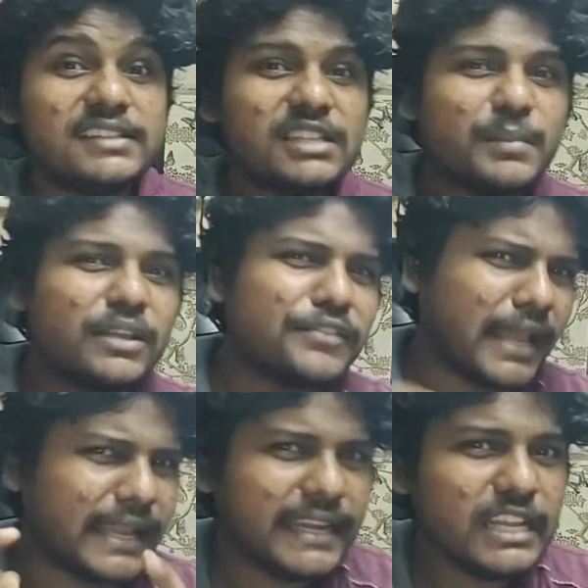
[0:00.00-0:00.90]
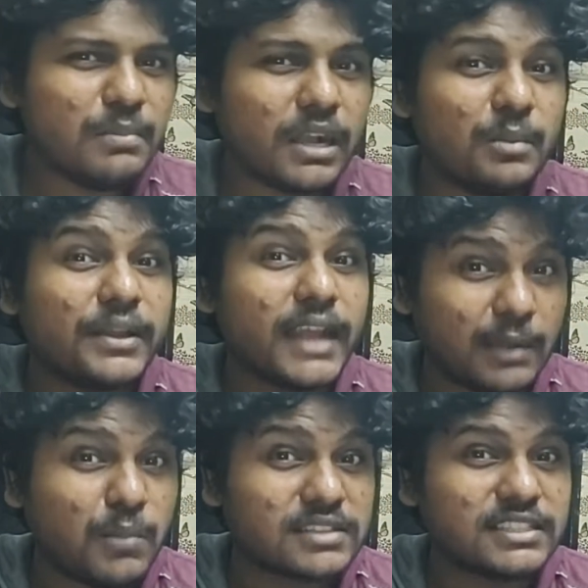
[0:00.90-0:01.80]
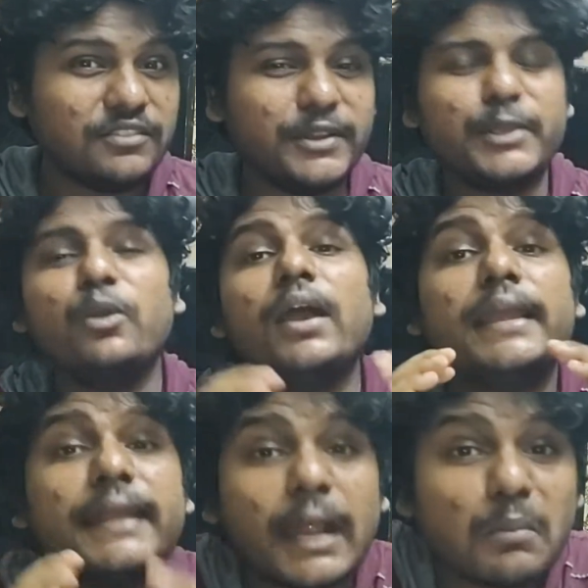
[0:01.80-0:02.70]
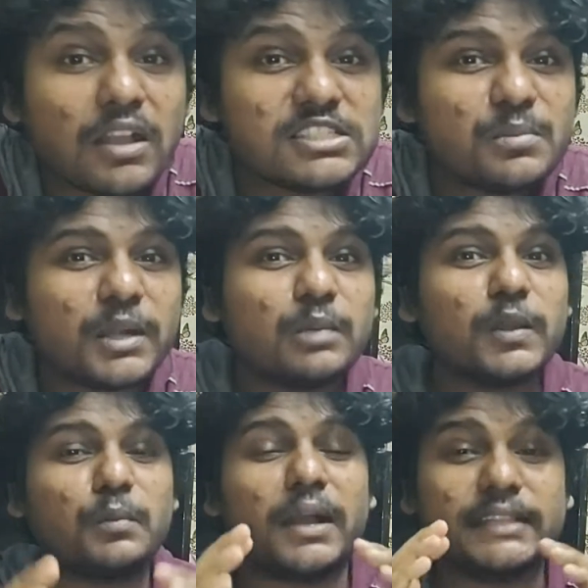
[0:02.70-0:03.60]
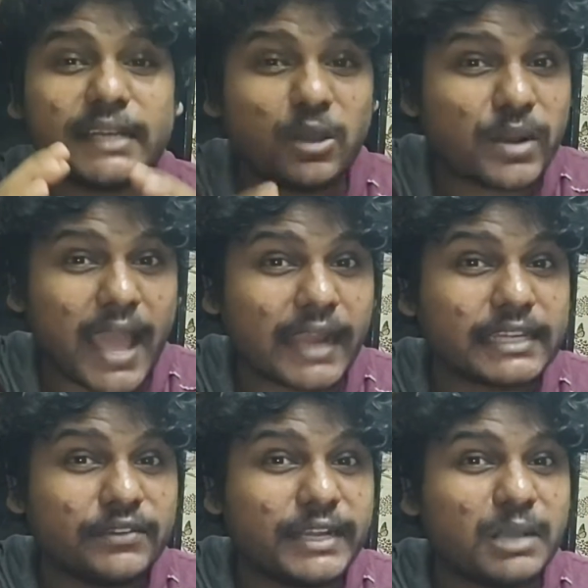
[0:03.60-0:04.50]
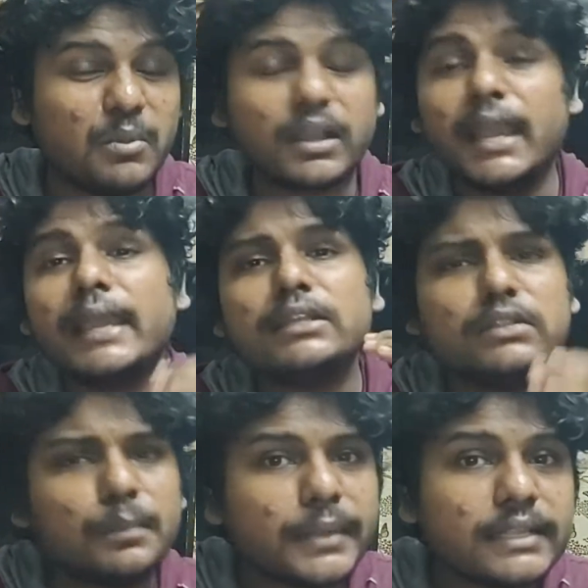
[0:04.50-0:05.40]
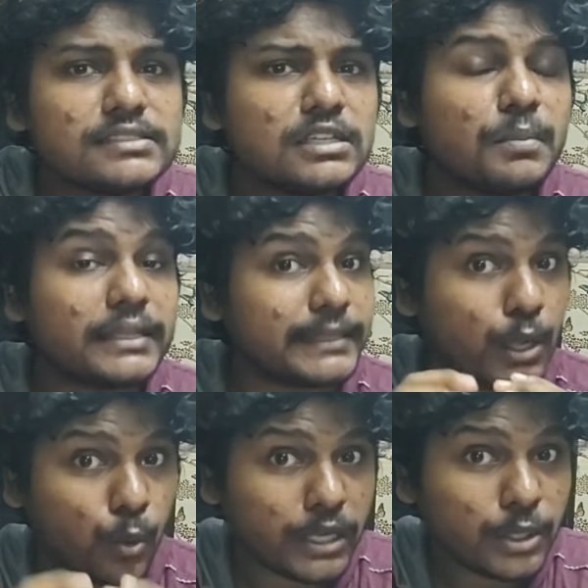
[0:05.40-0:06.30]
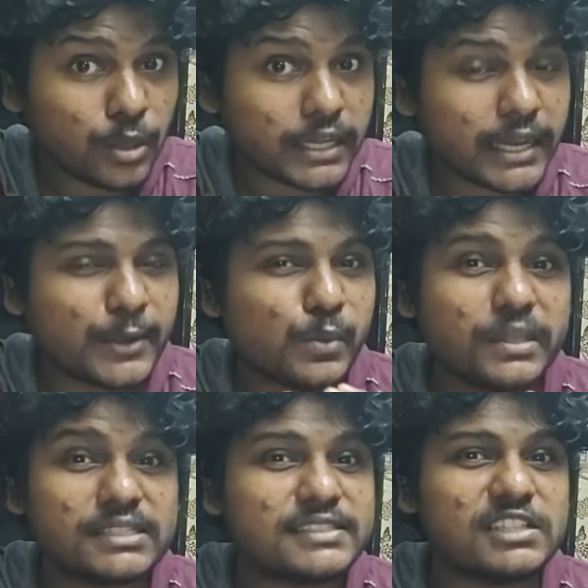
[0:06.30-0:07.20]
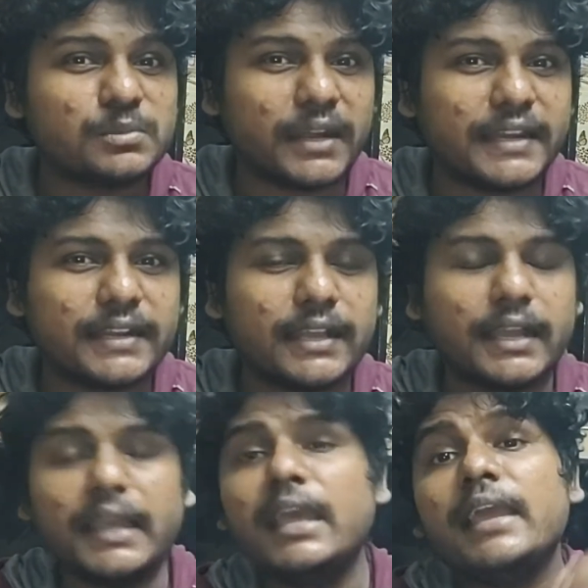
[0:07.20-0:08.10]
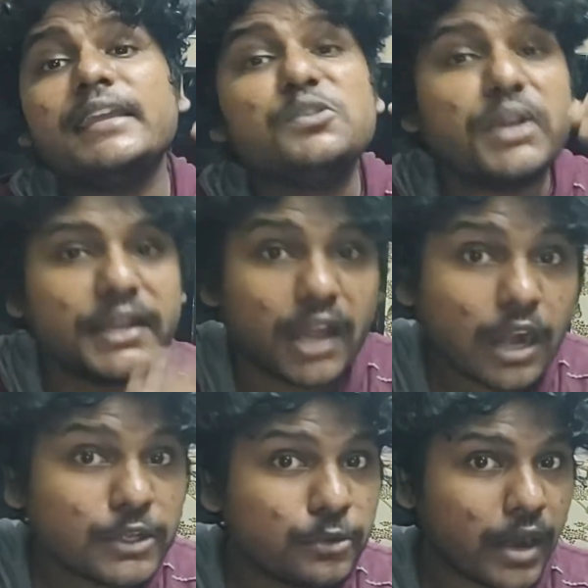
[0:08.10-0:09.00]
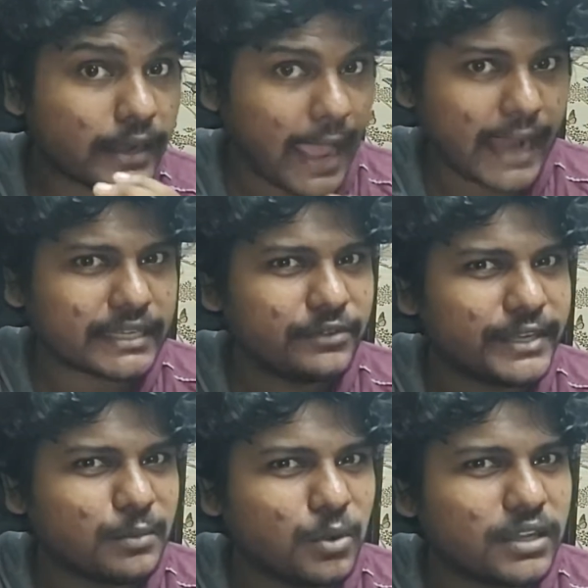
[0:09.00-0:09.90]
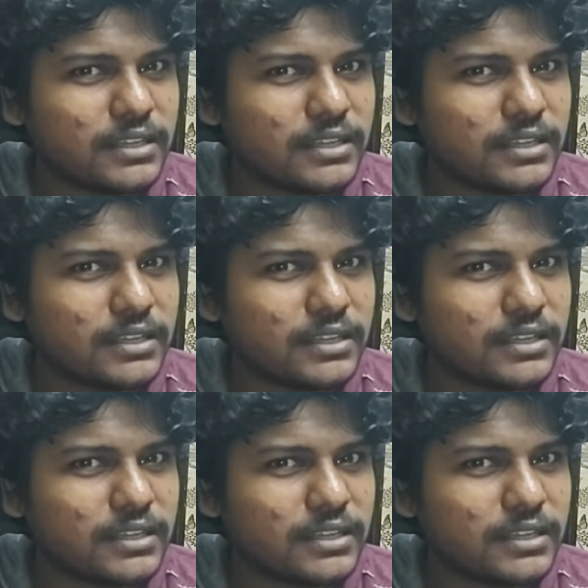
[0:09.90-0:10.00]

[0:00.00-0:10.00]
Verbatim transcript: என் பேர் ஃப்ராங்க் இன்றைக்கி பார்க்க போகிற அன்பாக்சிங் வீடியோ நீங்கள் அன்பாக்சிங் பண்ண போகிற பார்த்தீங்கன்னா ஒரு ஆக்டிவிட்டி புக் இதோட ப்ரைஸ்னு பார்த்தீங்கன்னா ஒன் டுவெண்ட்டி நைன் ருபீஸ்க்கு சேல்ஸ் பண்ணிட்டு இருக்காங்க இது ஒரு டாட் டு டாட் ஆக்டிவிட்டி புக்